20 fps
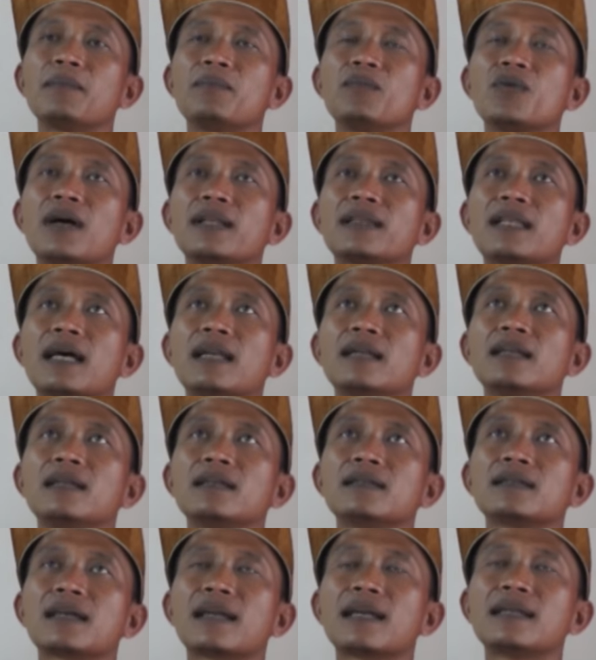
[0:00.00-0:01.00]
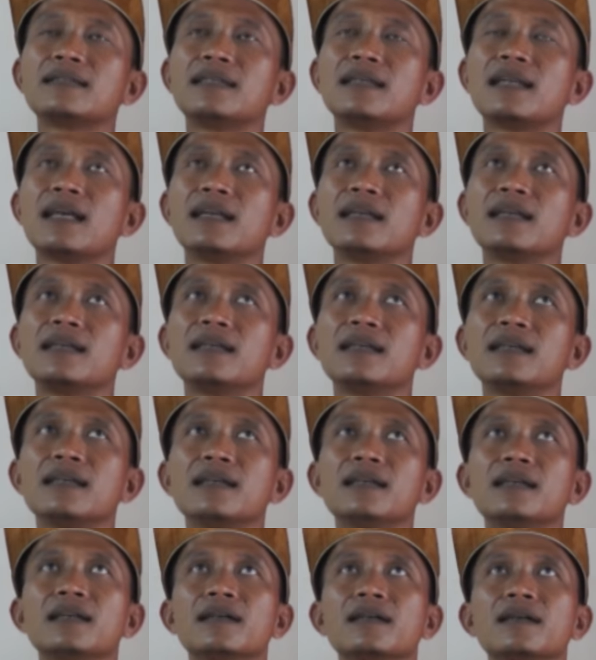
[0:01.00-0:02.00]
pembuatan kerajinan ini
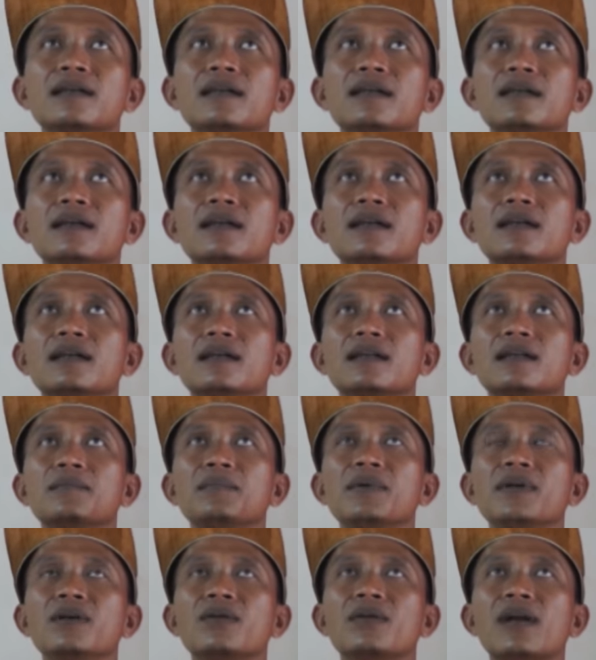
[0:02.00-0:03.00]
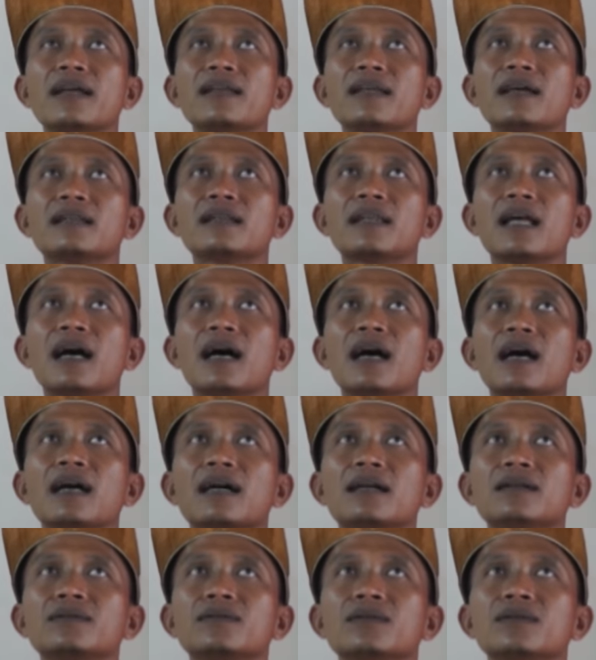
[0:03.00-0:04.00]
eh, lebih kurangnya
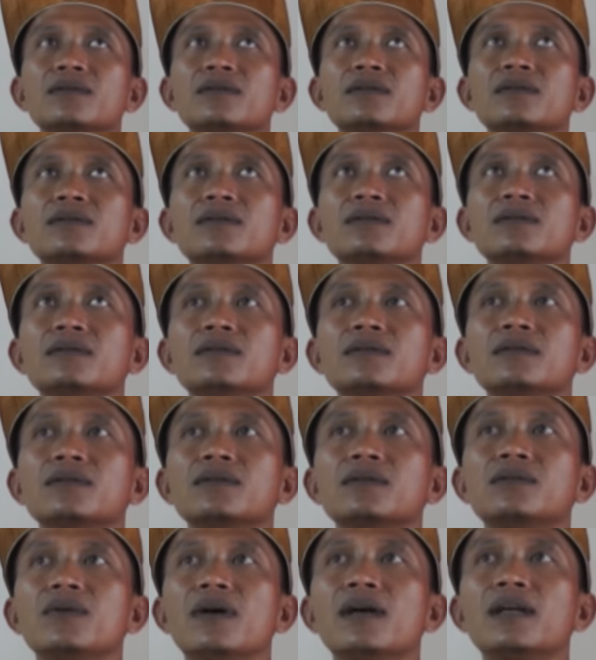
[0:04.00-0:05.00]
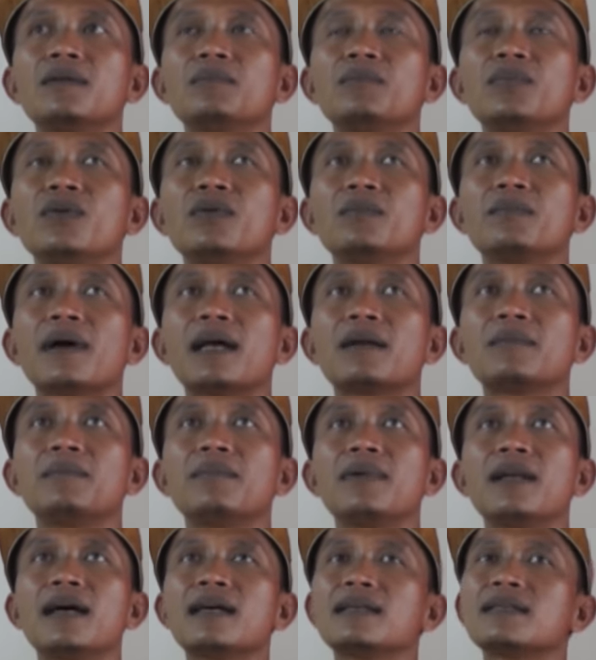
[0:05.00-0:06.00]
tahun
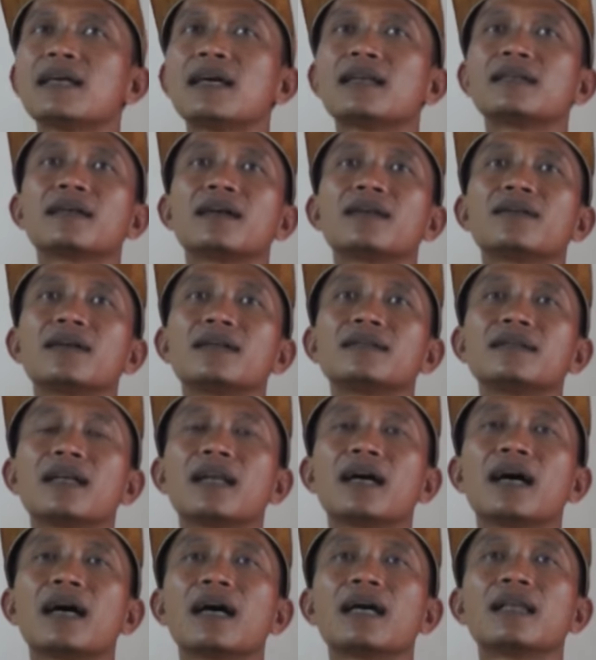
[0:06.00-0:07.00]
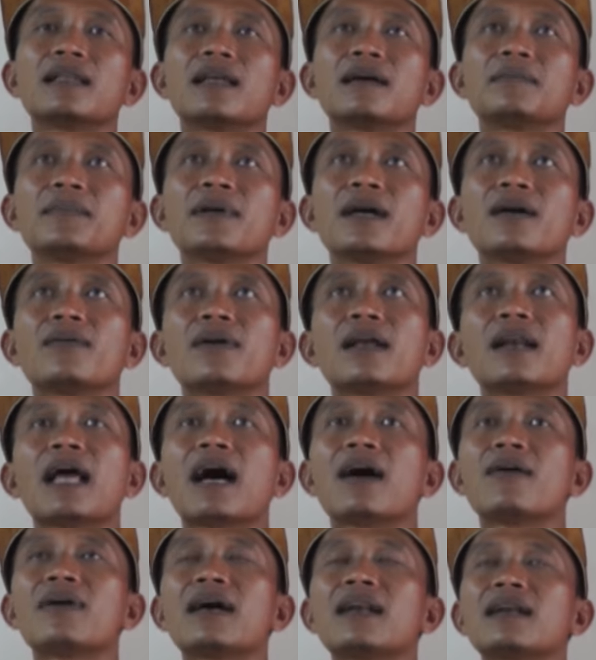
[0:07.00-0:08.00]
2014-an tapi
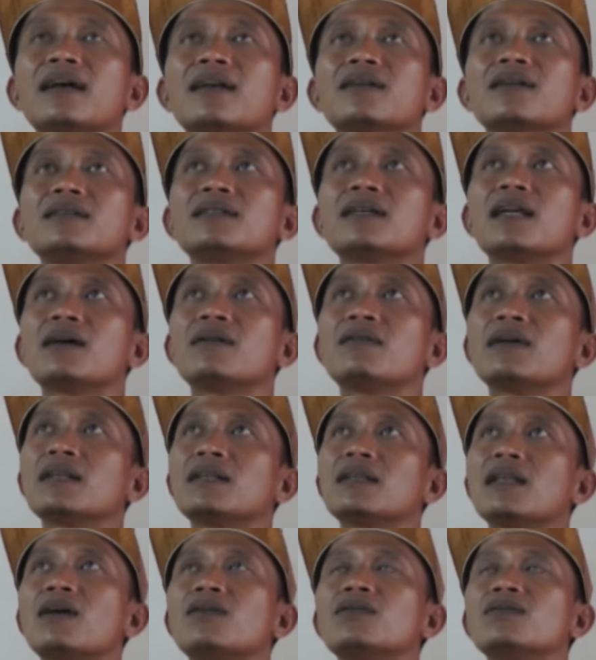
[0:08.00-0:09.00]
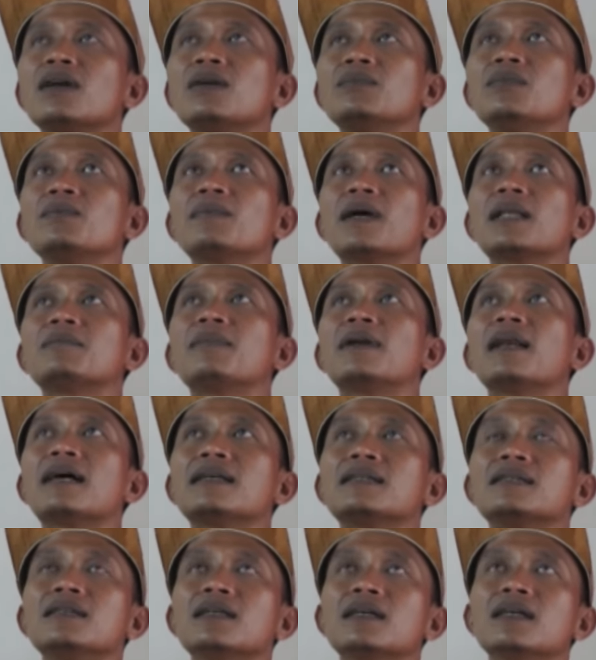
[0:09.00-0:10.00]
awal-awal kan awal tahun
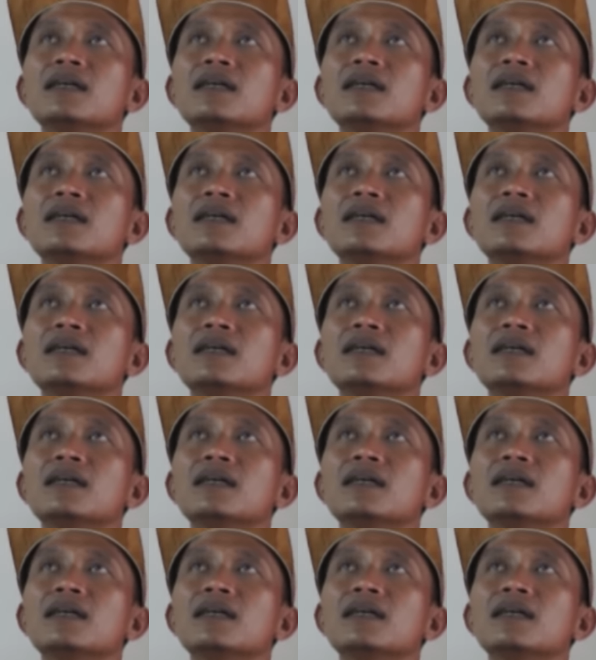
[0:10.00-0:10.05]
2014